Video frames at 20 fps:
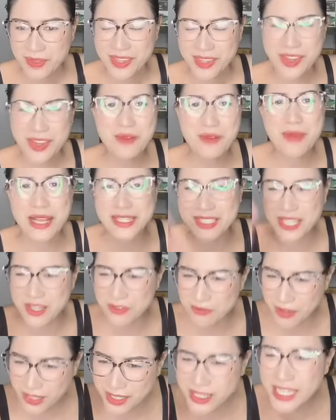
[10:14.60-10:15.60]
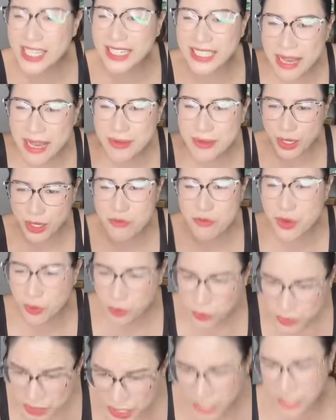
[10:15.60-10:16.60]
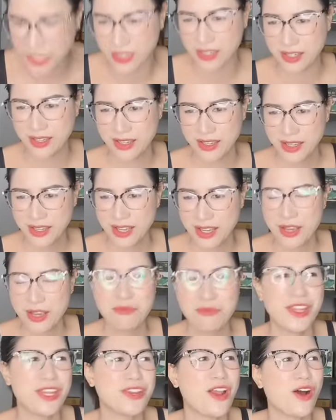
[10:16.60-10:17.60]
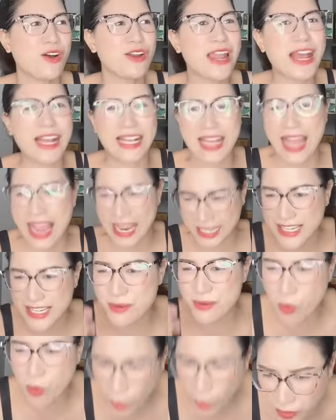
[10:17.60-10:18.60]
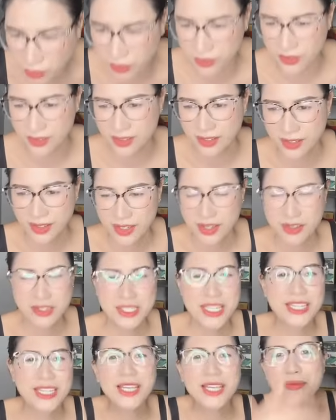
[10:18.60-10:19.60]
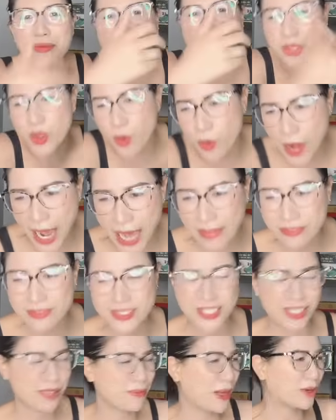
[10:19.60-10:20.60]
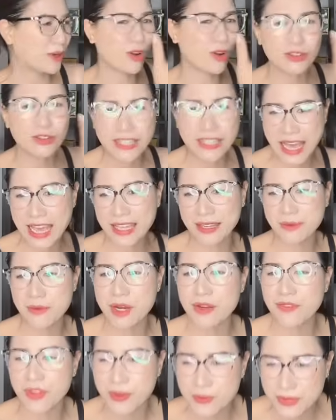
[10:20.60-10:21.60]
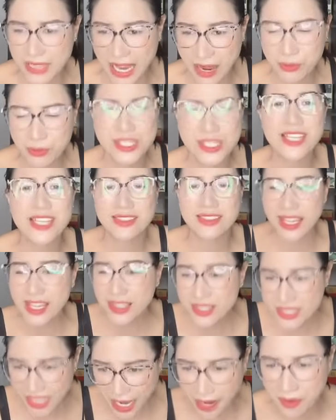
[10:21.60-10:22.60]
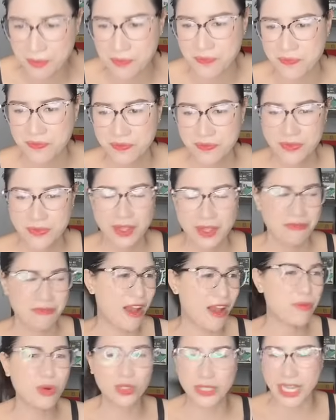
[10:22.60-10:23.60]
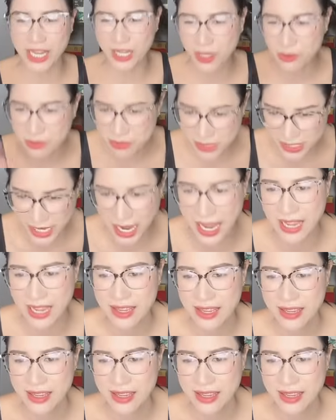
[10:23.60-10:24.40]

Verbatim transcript: nhưng mà chị vẫn thích làm cái công việc của chị vì đó là cái chị muốn chị thích bán đồ ăn chị thích bán online bởi vì sao chị tin rằng vào một ngày không xa